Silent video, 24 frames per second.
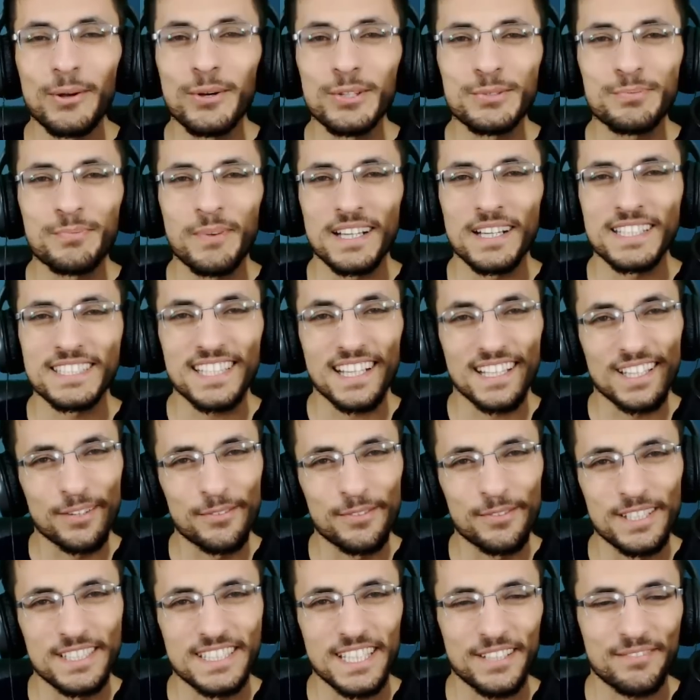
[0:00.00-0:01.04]
ben o 3 maçta
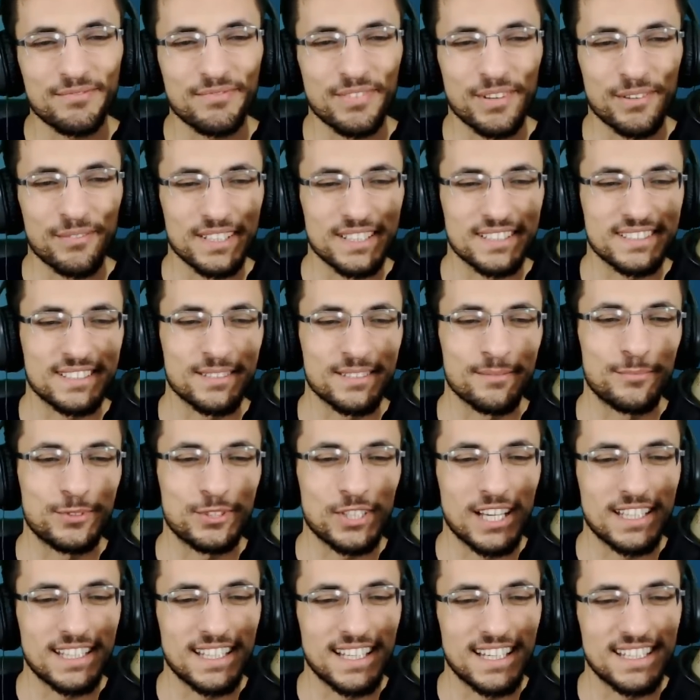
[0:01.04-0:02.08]
alabilecek miyim Alas'ın
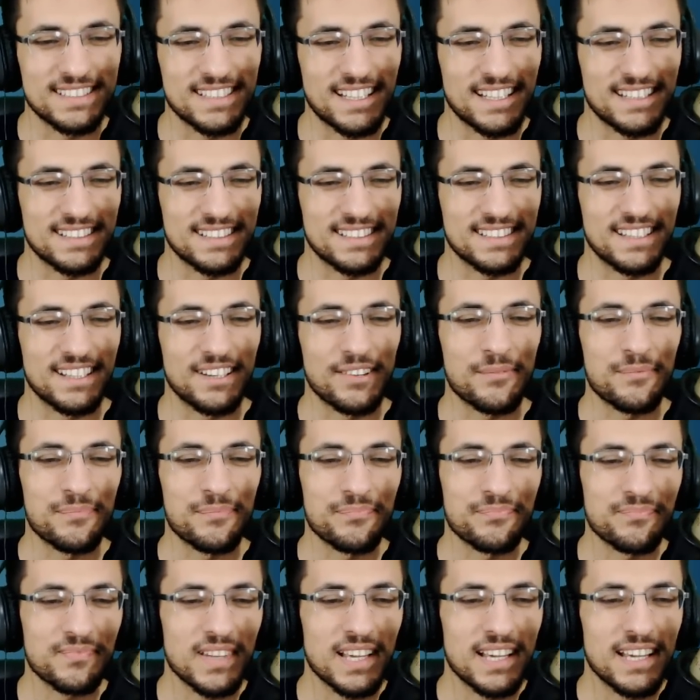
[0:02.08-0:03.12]
mücadele sandığını.
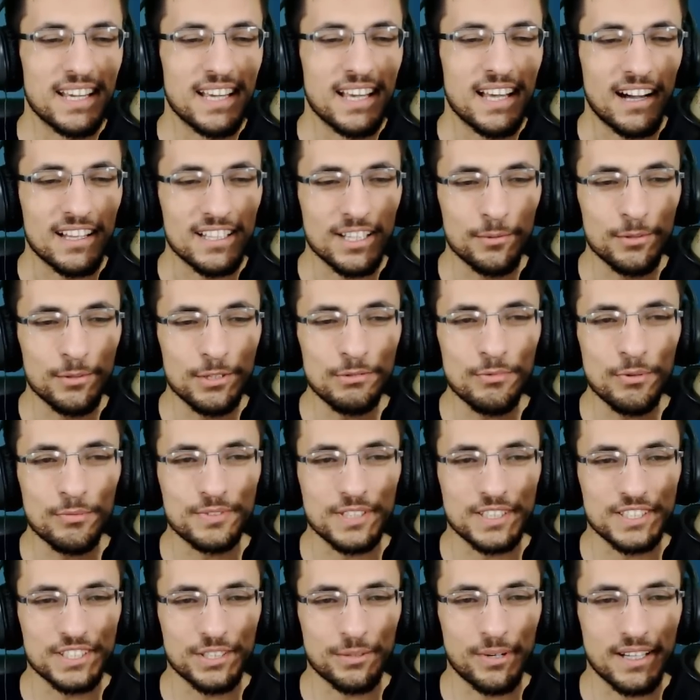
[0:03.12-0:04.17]
Alabilir
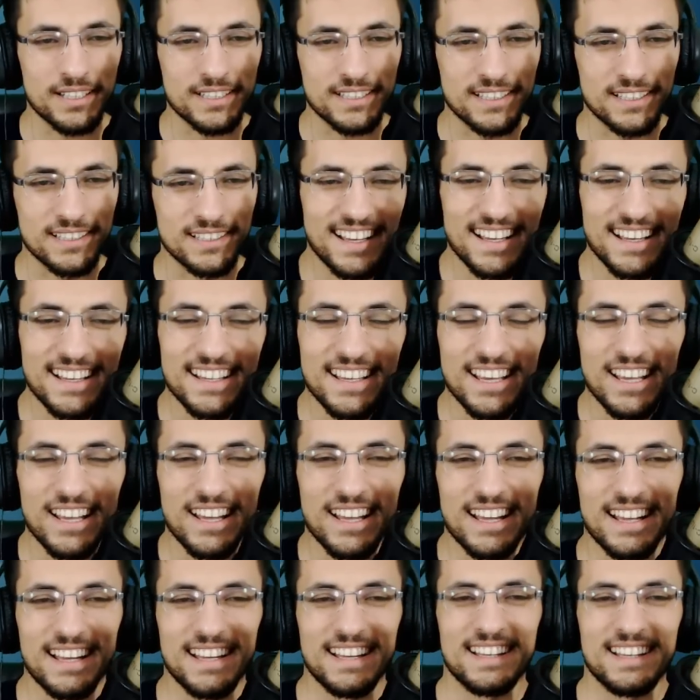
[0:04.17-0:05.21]
miyim sence Vaki?
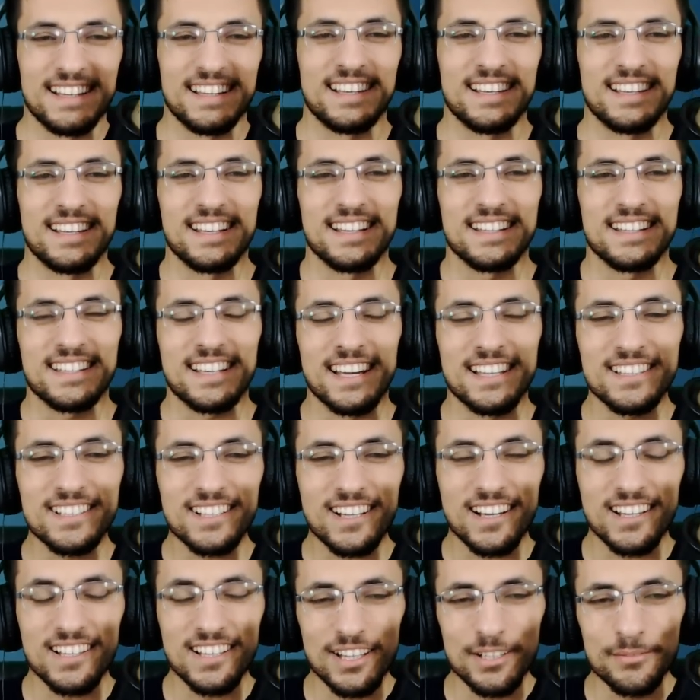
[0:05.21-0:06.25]
Alırsın hocam.
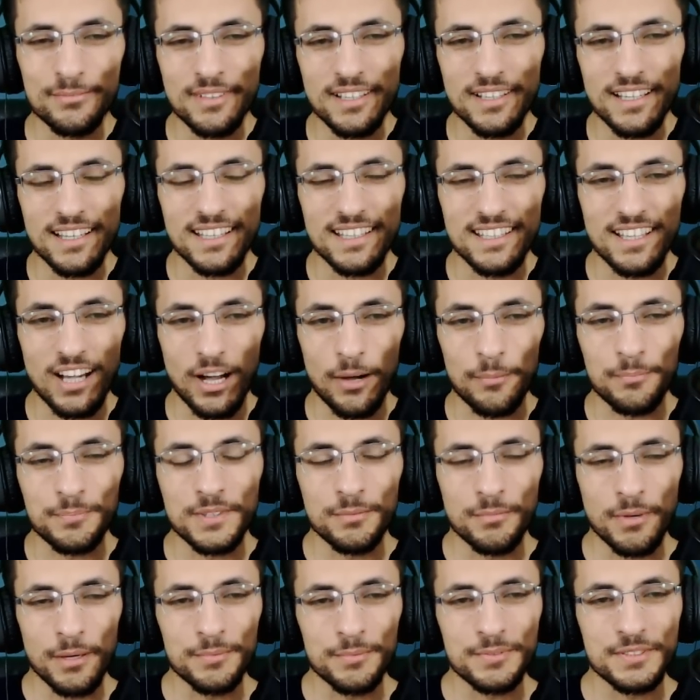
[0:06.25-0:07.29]
Kendi kanalımda
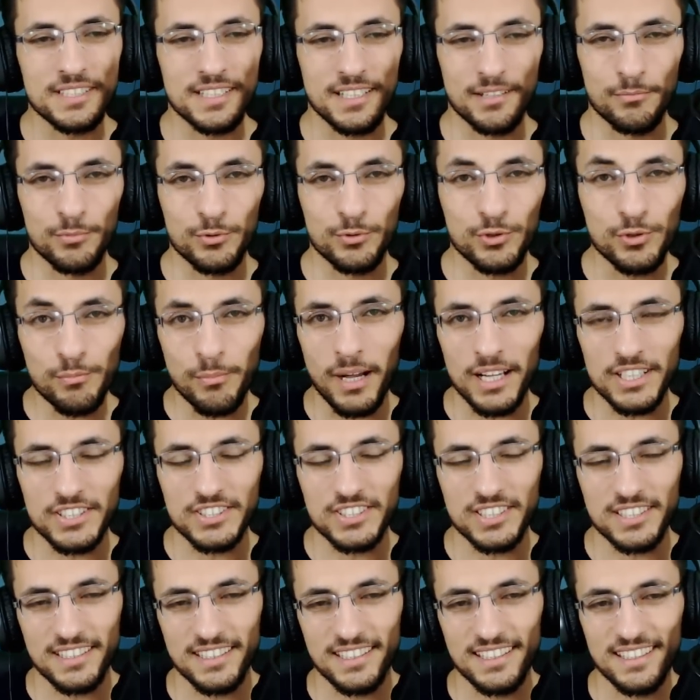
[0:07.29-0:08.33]
yaptım hepsini. Bütün
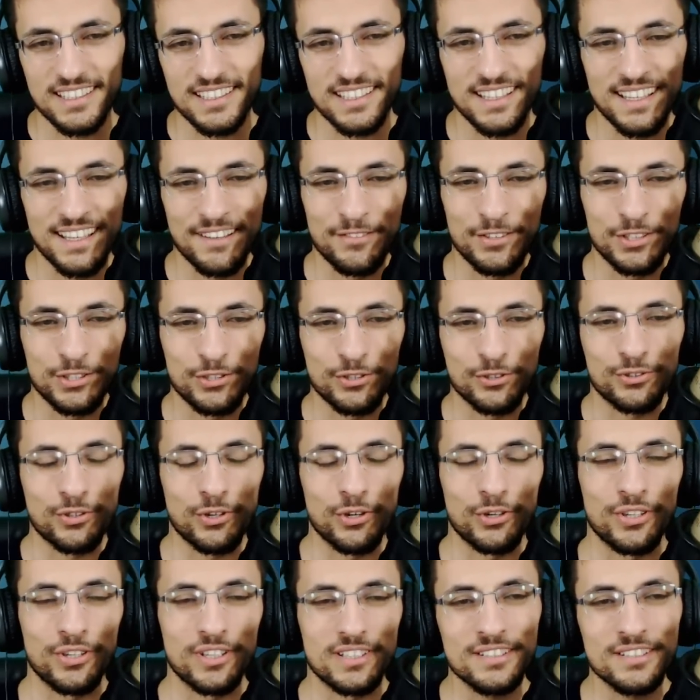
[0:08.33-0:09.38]
maçları e, videoda
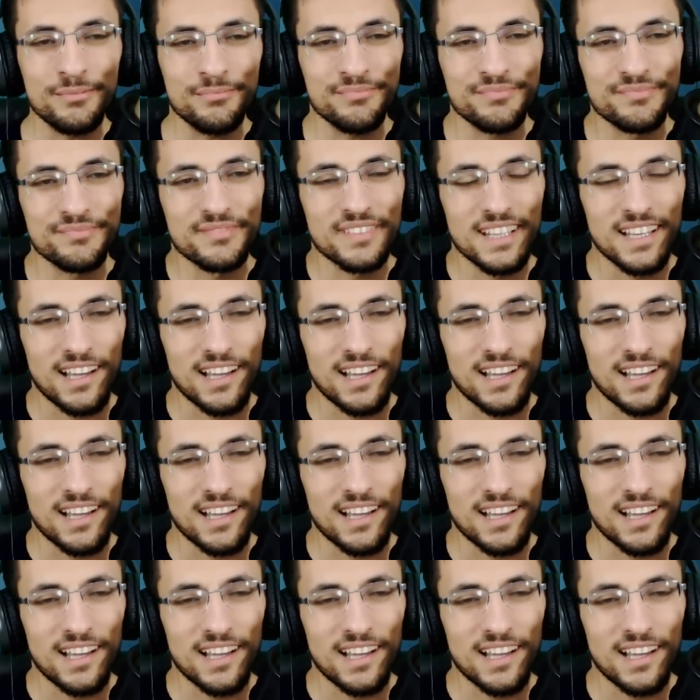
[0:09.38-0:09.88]
oynadım.